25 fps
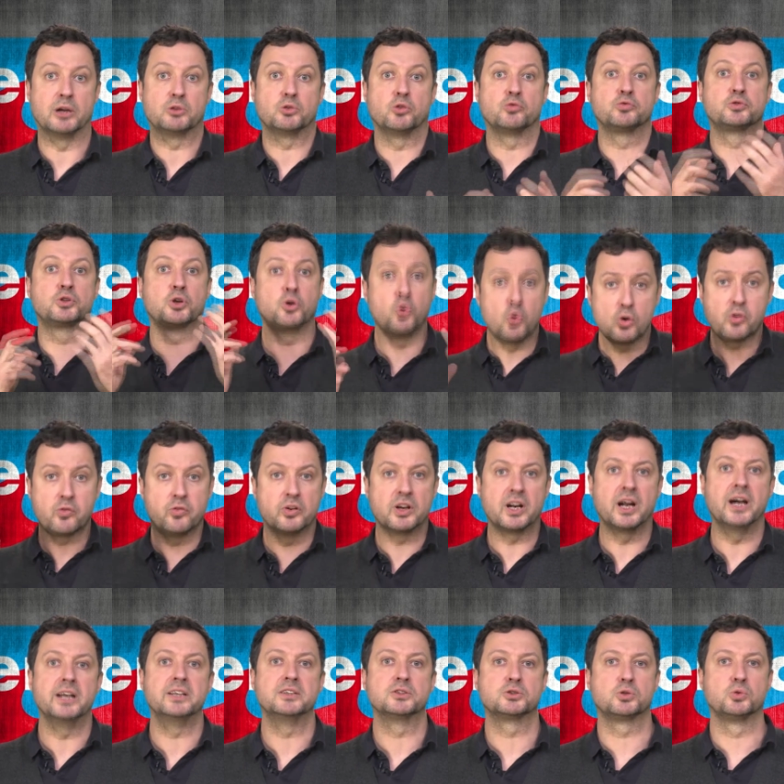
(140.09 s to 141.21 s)
а то вдруг в
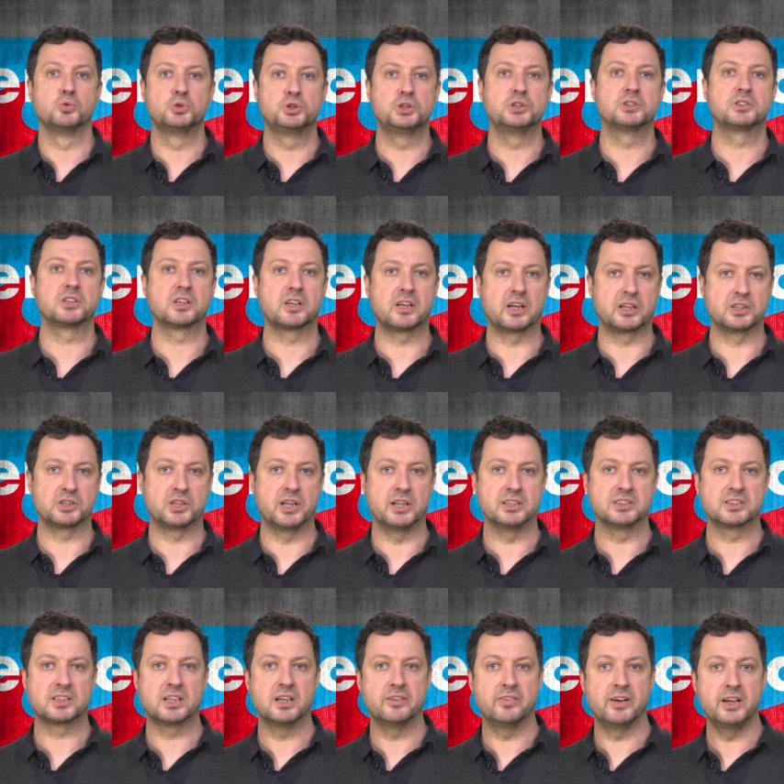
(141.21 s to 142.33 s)
Иране случится
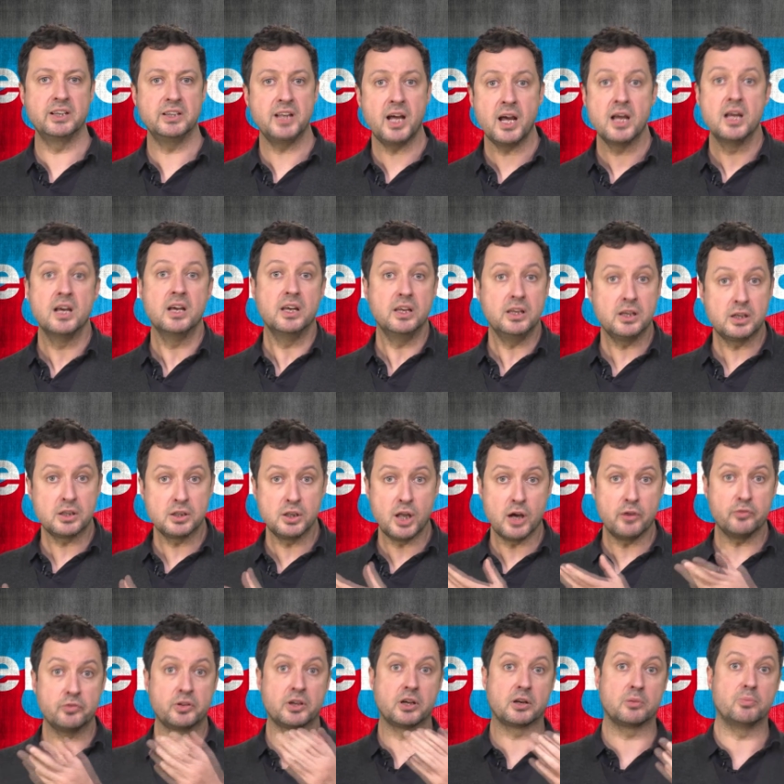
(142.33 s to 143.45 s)
гражданская война и к
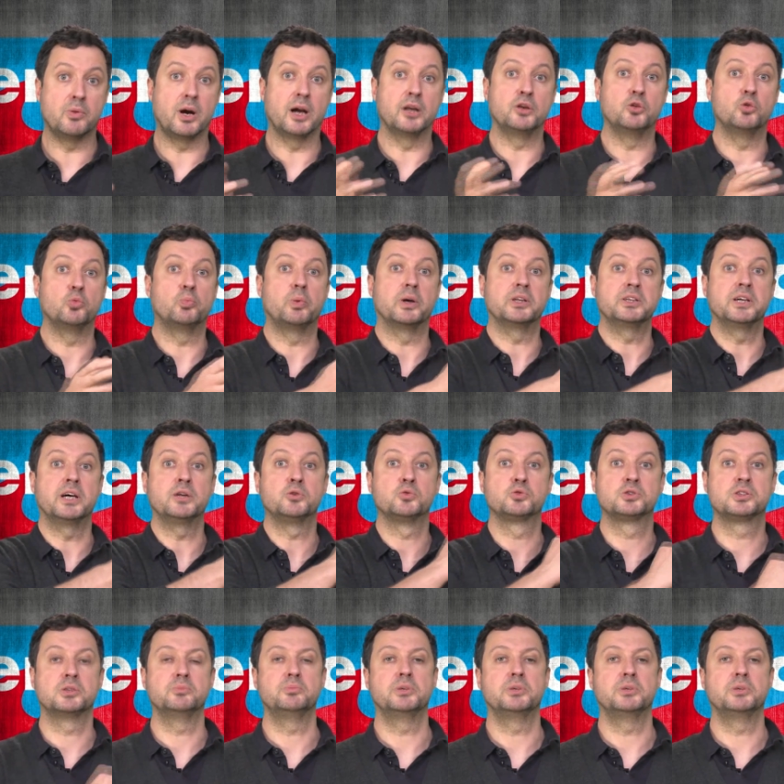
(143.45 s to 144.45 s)
нам в Германию потянутся